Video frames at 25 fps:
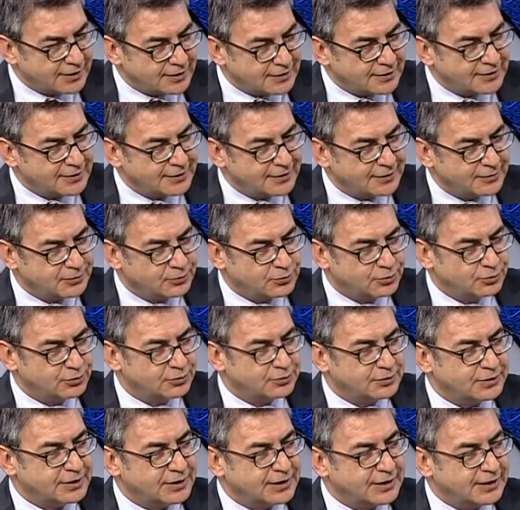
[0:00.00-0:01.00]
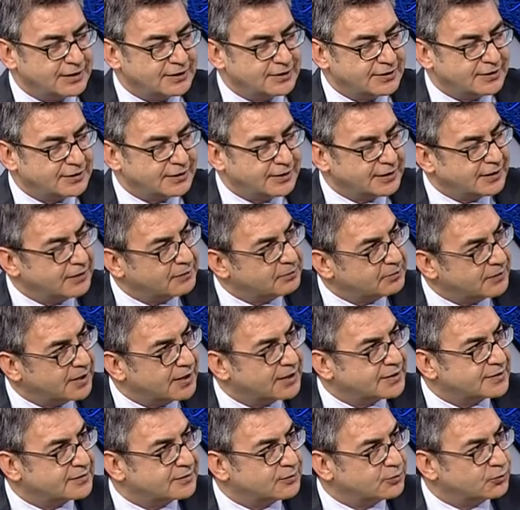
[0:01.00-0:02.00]
işte dün e, açıklanan
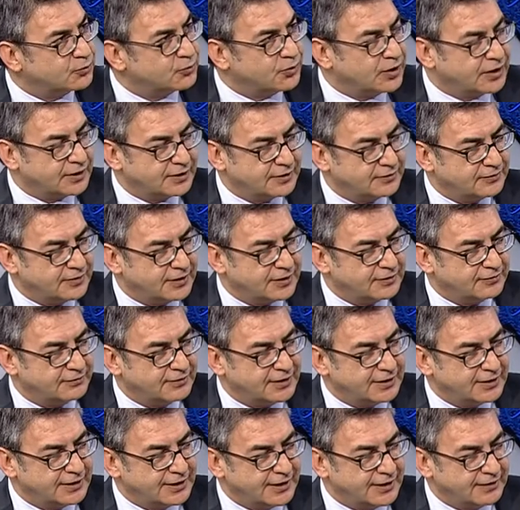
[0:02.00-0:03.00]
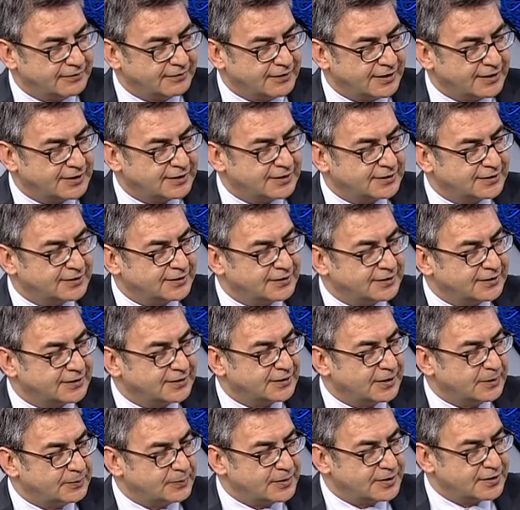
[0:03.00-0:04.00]
bazı ufak tefek veriler var. Kapasite,
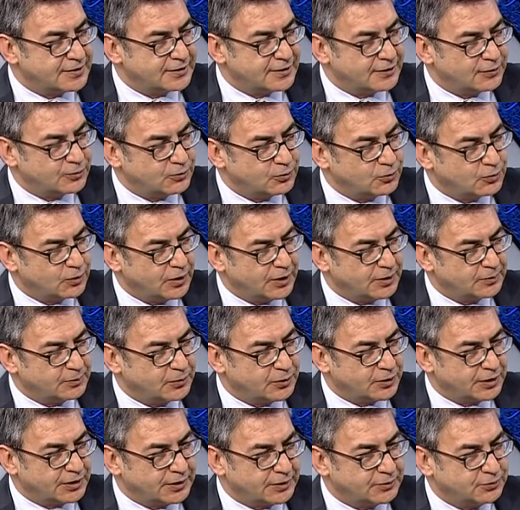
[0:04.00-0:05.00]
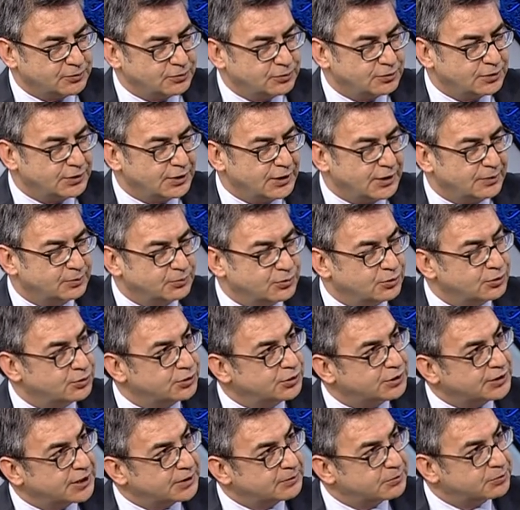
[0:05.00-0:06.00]
ee, kapasite kullanım, kullanım var. oranı. Türkiye
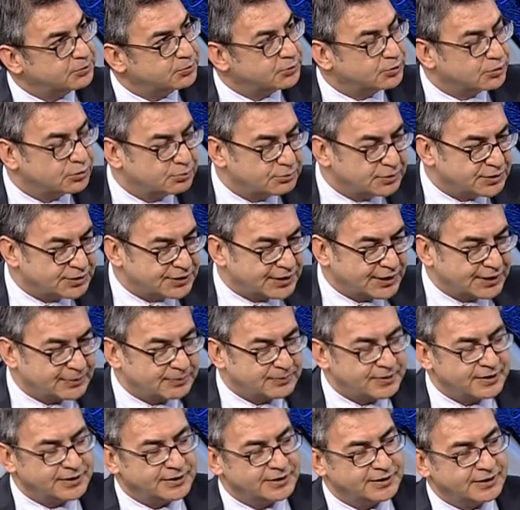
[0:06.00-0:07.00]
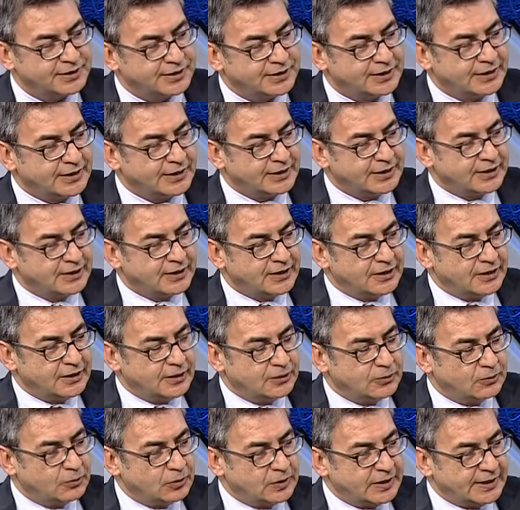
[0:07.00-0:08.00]
büyüyecek mi, büyümeyecek mi?
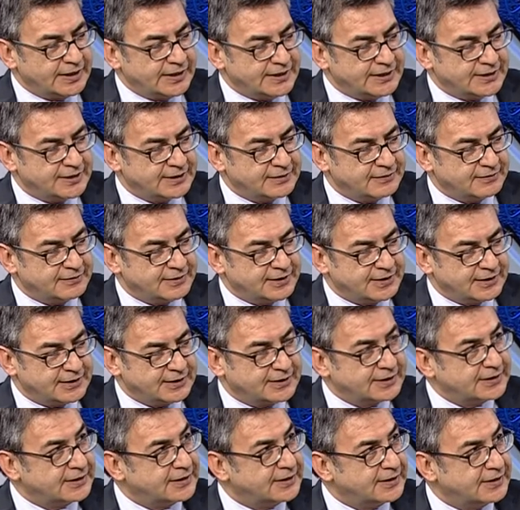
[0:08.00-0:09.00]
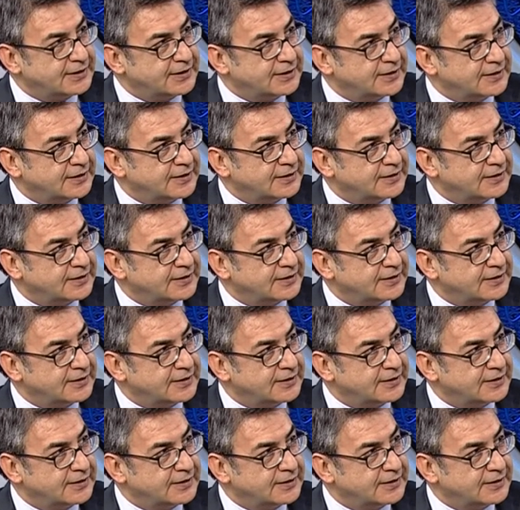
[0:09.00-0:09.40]
Onunla ilişkili veriyor. Farklı bir şey söylüyor mu